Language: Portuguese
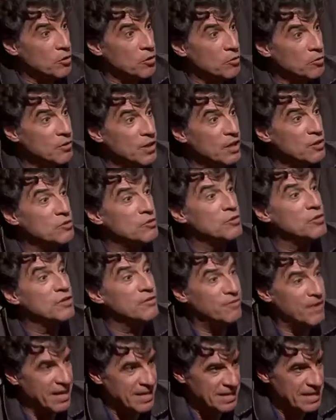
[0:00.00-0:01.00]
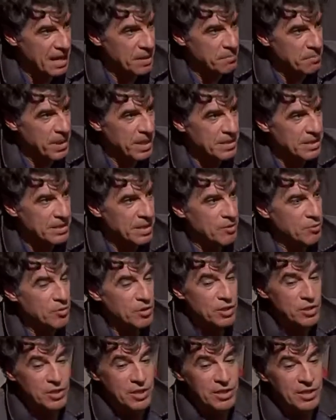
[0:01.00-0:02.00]
não deixo de fazer a peça
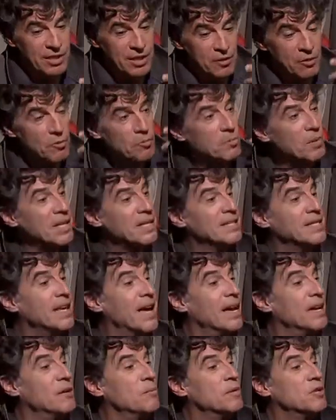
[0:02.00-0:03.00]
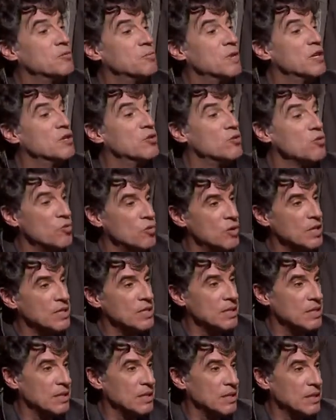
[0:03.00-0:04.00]
hoje se eu não pensar em umas
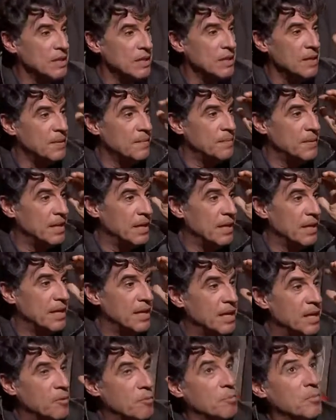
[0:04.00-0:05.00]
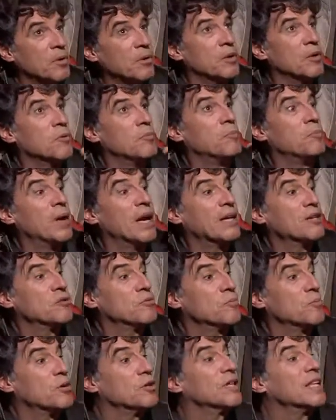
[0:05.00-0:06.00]
pessoas, né? que, que, eu, que eu
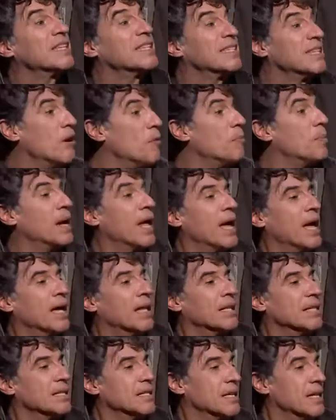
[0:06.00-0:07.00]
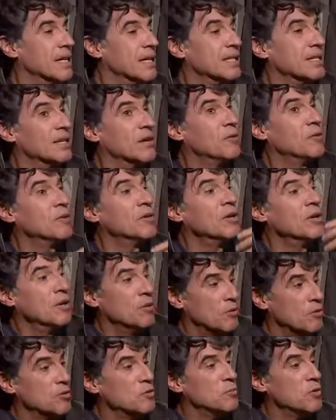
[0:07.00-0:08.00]
peço proteção para elas, né? que são
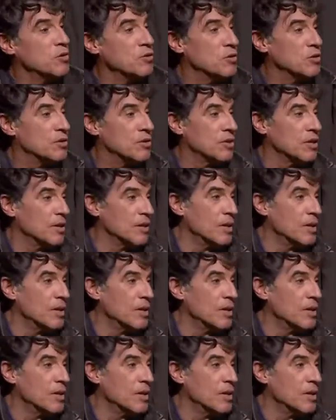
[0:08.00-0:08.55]
os meus